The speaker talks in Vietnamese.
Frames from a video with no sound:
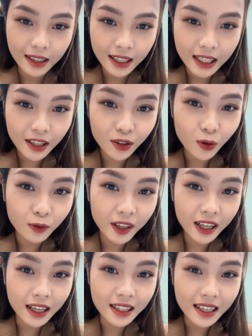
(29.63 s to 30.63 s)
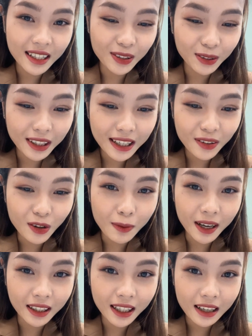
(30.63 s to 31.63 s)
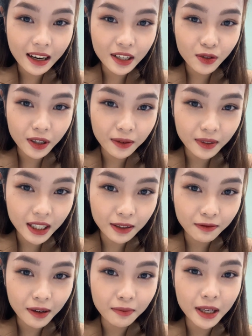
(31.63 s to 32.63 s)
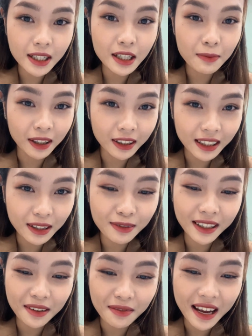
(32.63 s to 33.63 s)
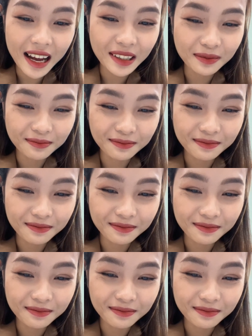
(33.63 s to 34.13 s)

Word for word: Xin chào những quý vị khán giả đầu tiên của bản tin livestream trên fanpage dự báo thời tiết VTV ạ.